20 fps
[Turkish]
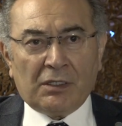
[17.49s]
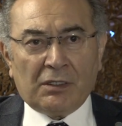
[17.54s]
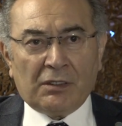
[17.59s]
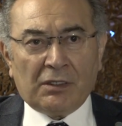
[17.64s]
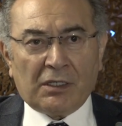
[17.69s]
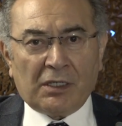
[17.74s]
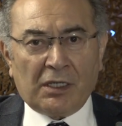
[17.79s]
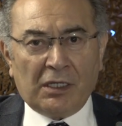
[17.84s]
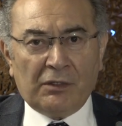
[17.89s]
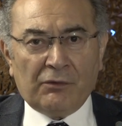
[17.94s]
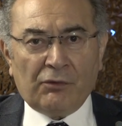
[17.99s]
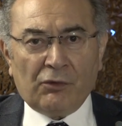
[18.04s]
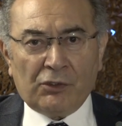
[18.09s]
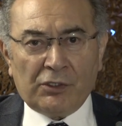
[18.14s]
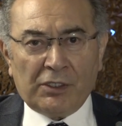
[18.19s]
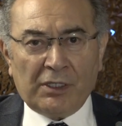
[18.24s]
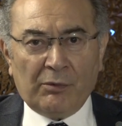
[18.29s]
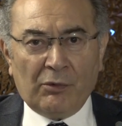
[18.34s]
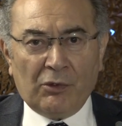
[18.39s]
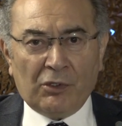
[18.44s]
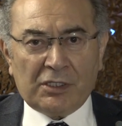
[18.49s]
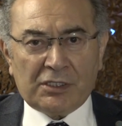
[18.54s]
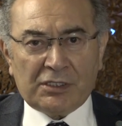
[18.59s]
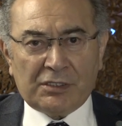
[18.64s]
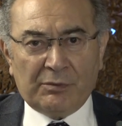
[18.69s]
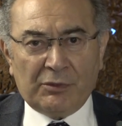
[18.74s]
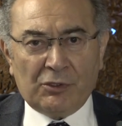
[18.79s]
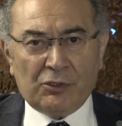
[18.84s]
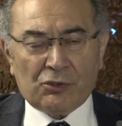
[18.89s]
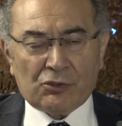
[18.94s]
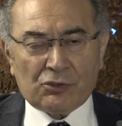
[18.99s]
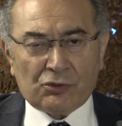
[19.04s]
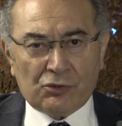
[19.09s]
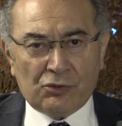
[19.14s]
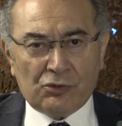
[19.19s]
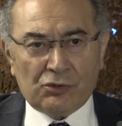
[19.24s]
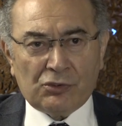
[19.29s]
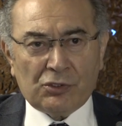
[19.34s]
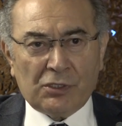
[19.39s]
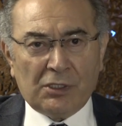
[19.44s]
E, Kaliforniya bölgesi
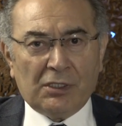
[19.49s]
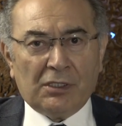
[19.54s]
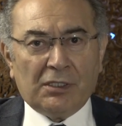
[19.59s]
biliyorsunuz